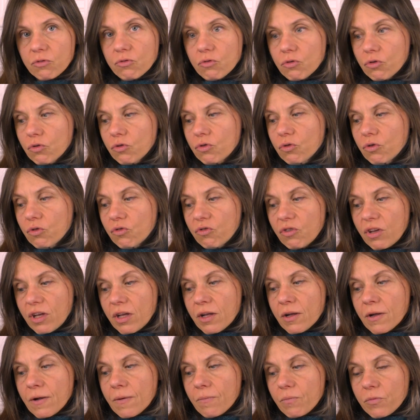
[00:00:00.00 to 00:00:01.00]
de l'autre
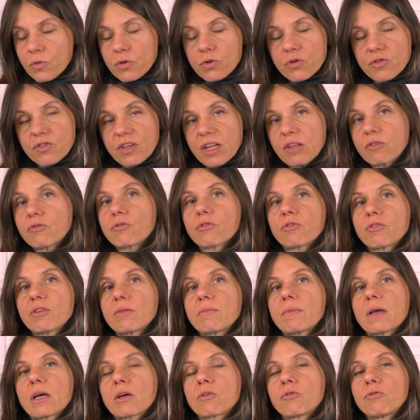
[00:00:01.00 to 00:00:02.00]
côté de Saturne
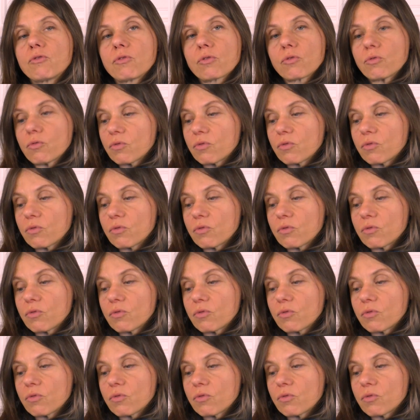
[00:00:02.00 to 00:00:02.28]
et Mercure,